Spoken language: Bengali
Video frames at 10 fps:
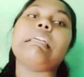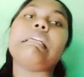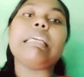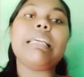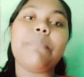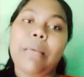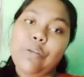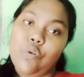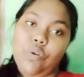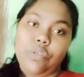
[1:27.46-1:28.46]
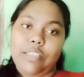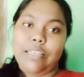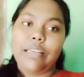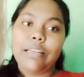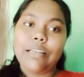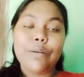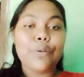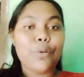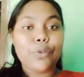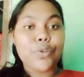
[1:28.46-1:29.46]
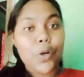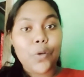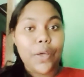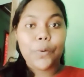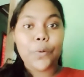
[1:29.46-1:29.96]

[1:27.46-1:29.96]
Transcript: কি মেনু হচ্ছে তো চলো দেখো